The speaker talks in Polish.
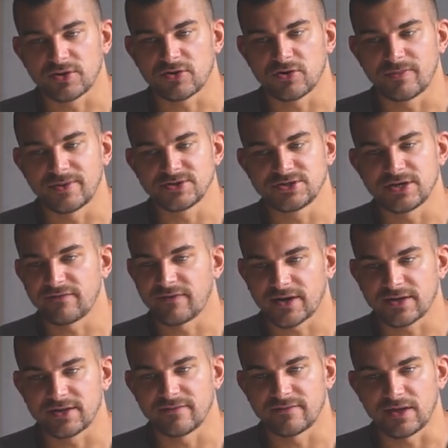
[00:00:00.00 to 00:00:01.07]
tylko będzie
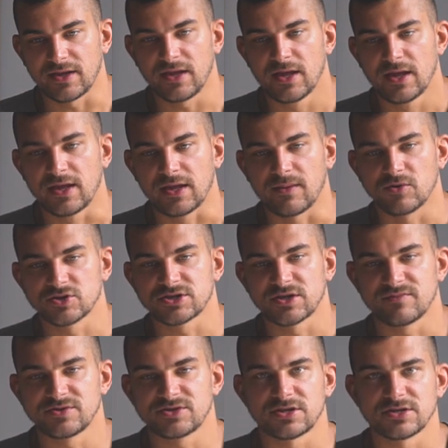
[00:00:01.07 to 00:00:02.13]
efektywny i można
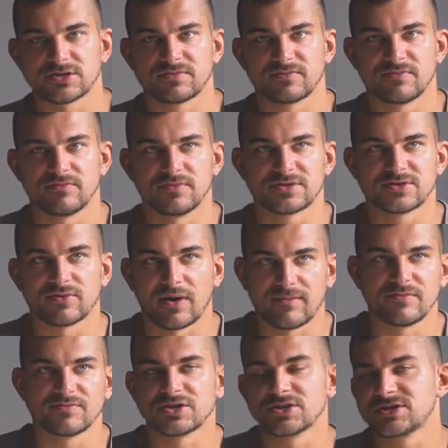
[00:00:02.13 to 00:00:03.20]
być też
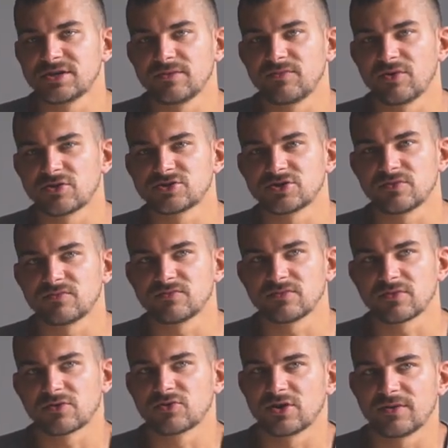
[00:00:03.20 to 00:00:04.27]
słabym
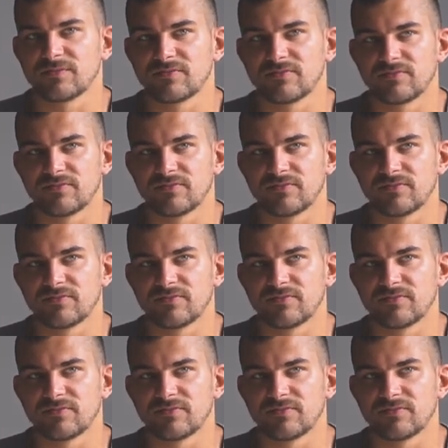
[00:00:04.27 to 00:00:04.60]
przedsiębiorcą, który